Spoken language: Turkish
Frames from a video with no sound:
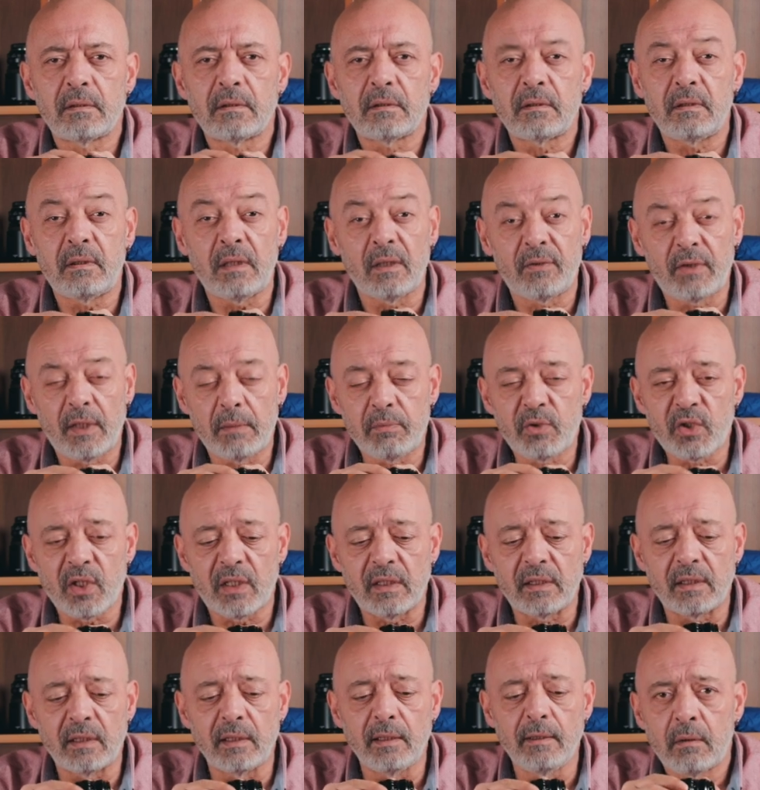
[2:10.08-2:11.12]
diyafram
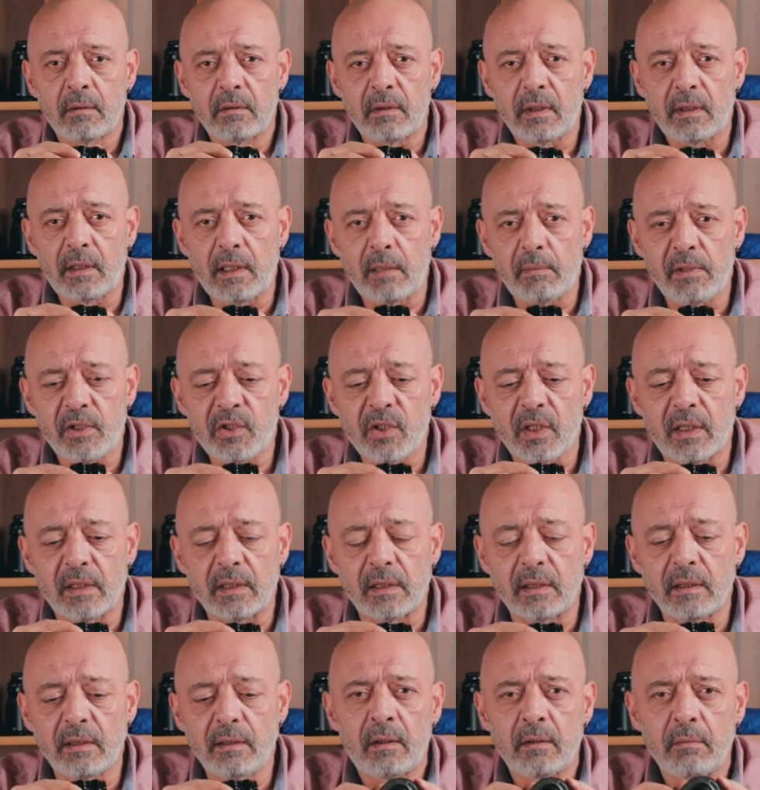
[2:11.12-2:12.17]
çarkı, netleme
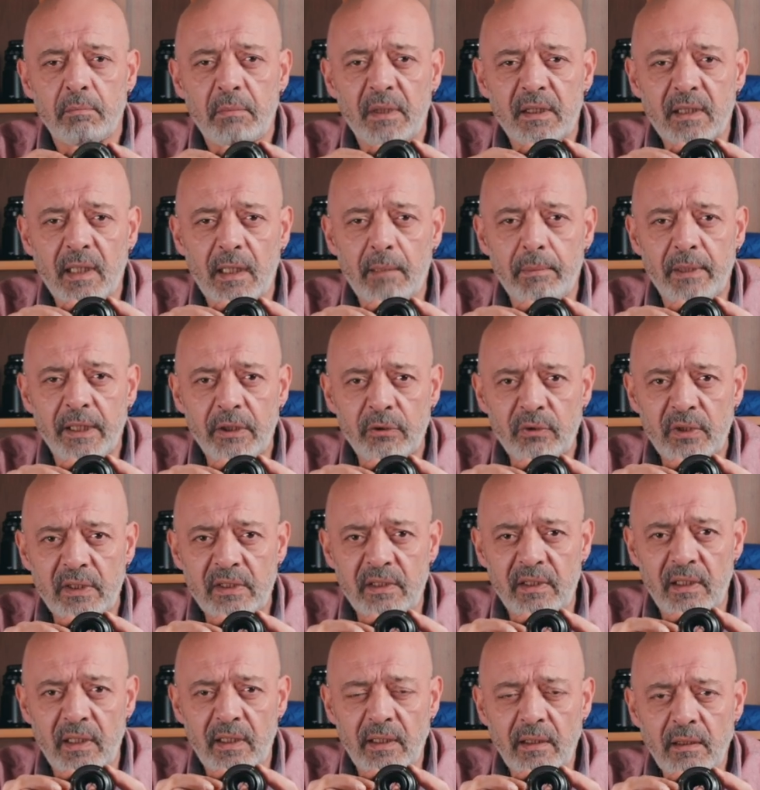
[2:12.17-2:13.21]
çarkı, metal
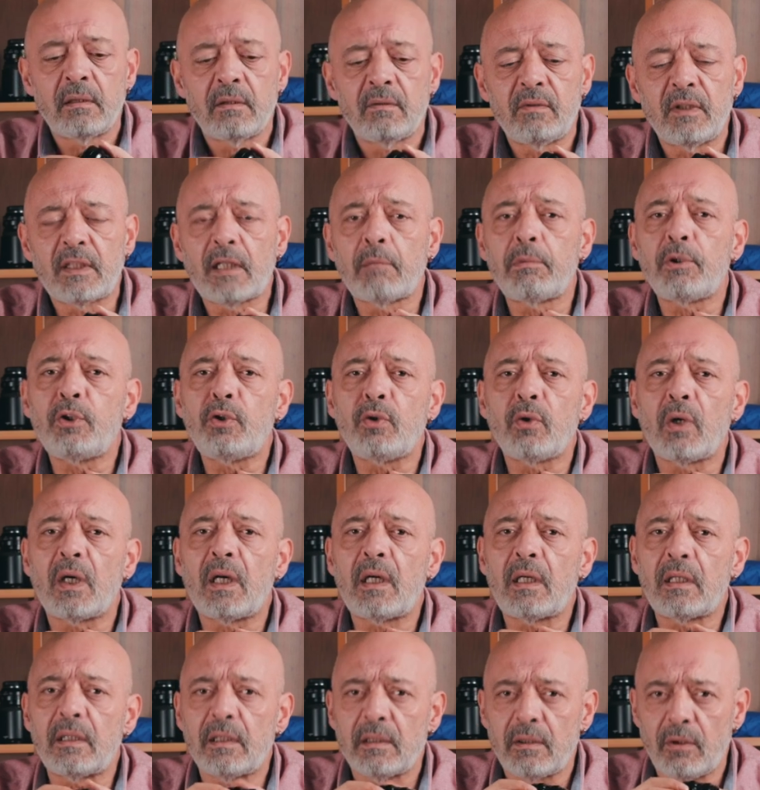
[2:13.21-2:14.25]
bayonetiyle ve
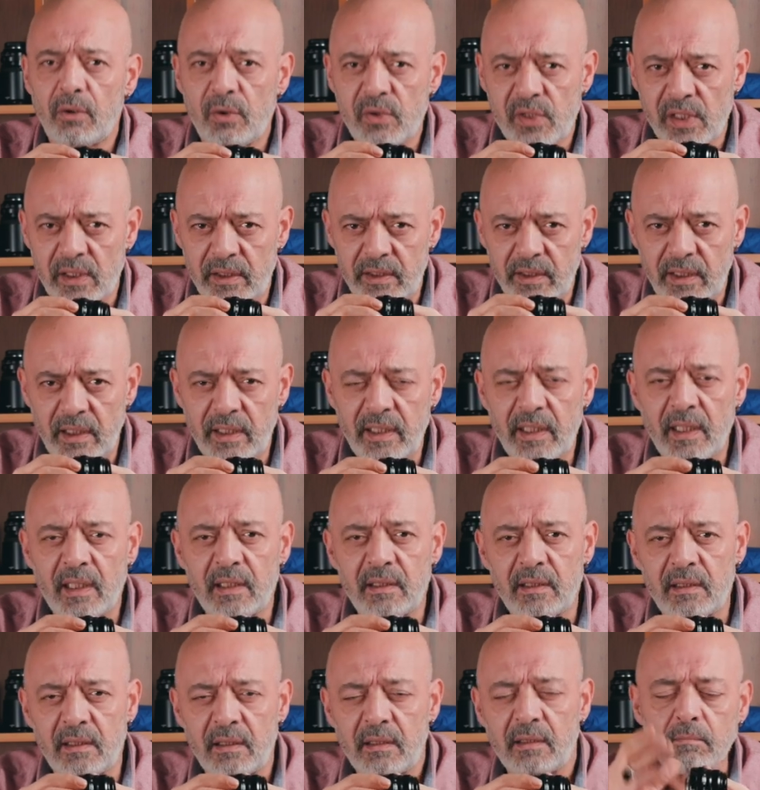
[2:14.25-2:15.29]
WR özelliğiyle
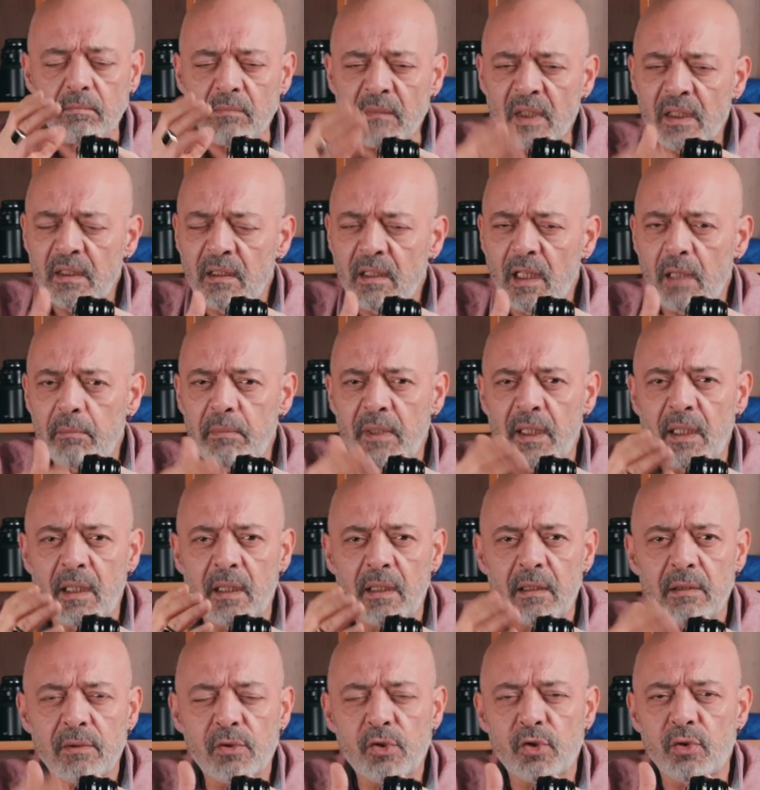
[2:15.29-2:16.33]
yani
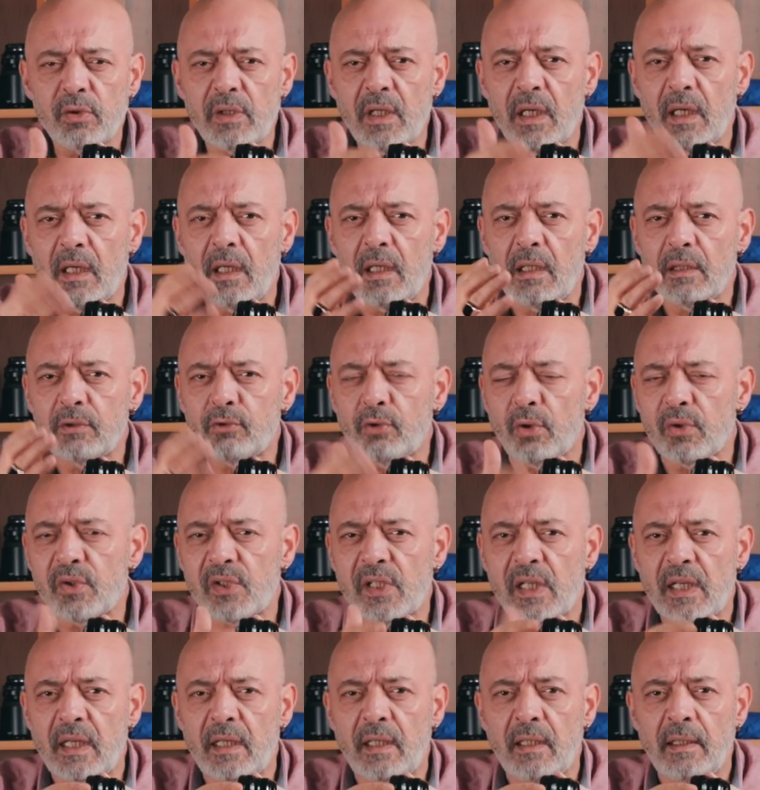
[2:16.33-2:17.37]
neme, suya,
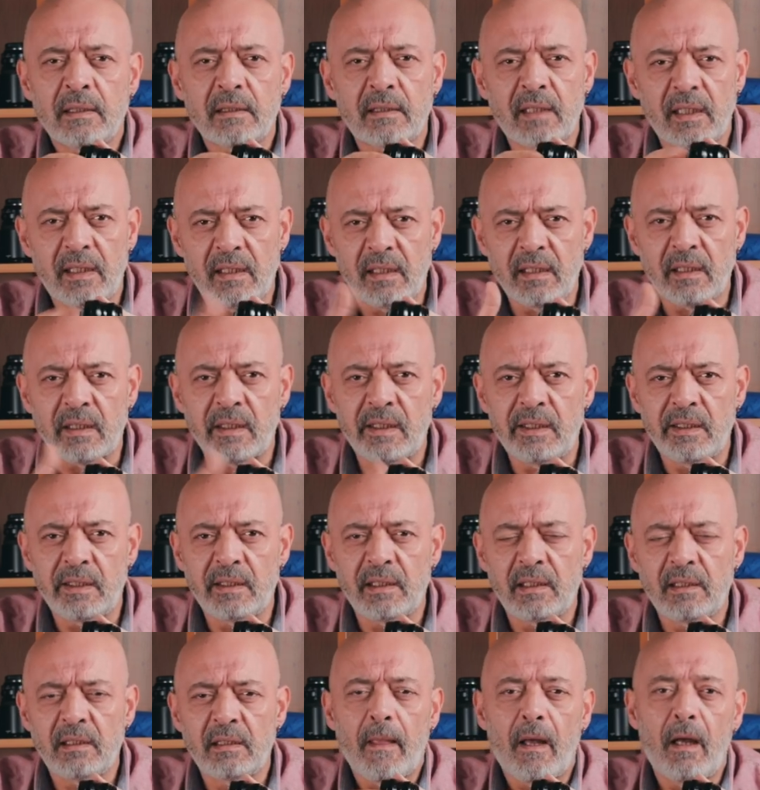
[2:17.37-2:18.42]
toza,
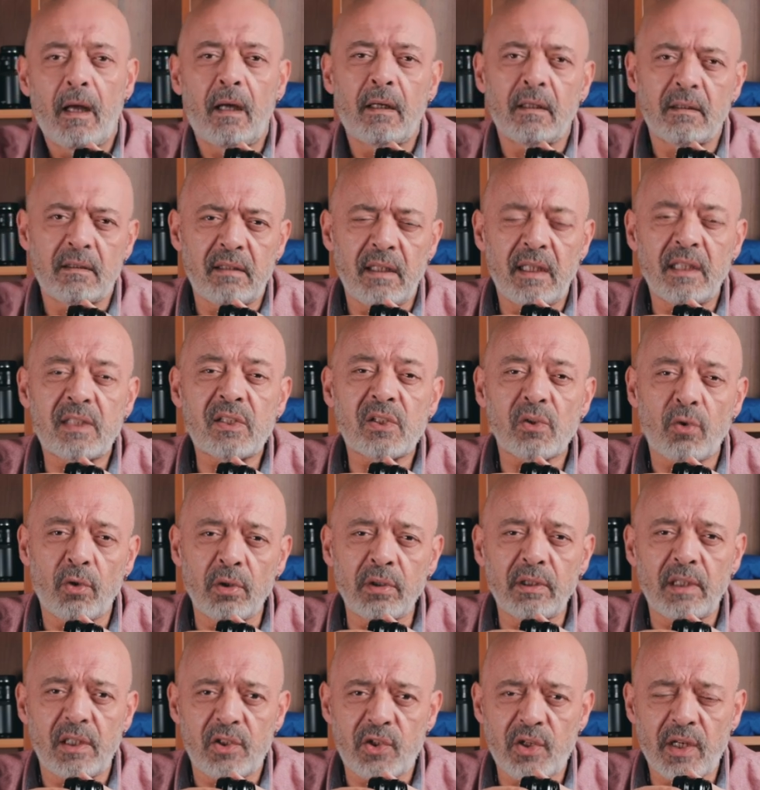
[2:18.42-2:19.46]
dayanıklılığı artı eksi 10
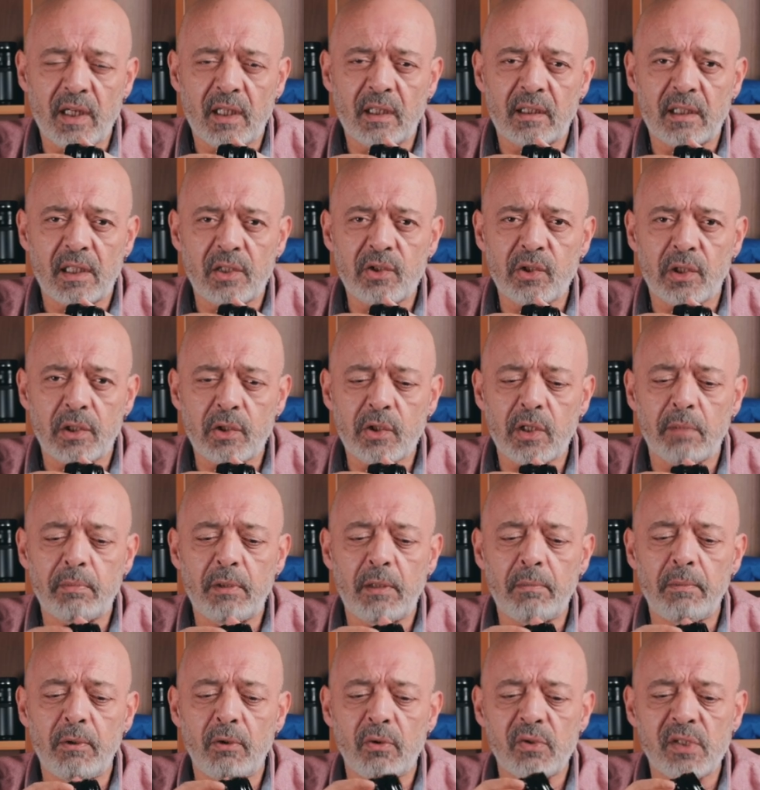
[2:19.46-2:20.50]
dereceye kadar
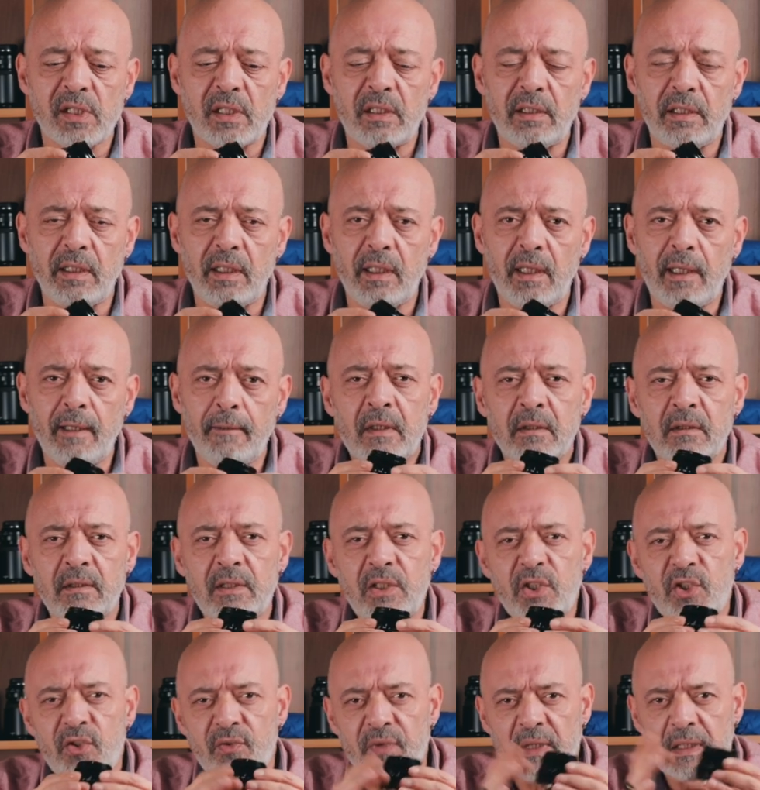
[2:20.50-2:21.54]
çalışabilme özelliğiyle
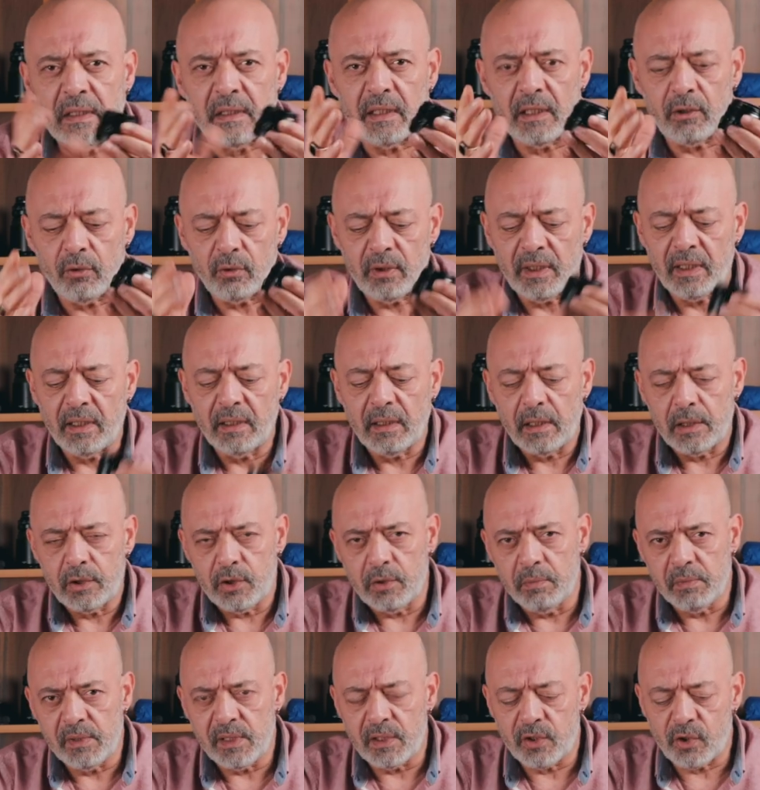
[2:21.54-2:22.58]
dış farklar olarak
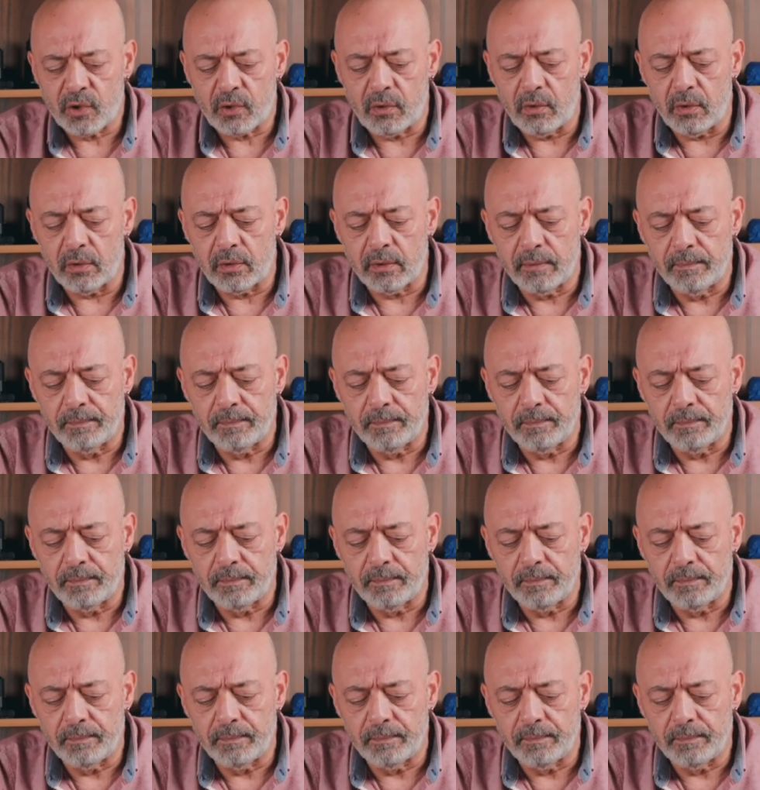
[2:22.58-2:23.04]
karşımıza çıkıyor.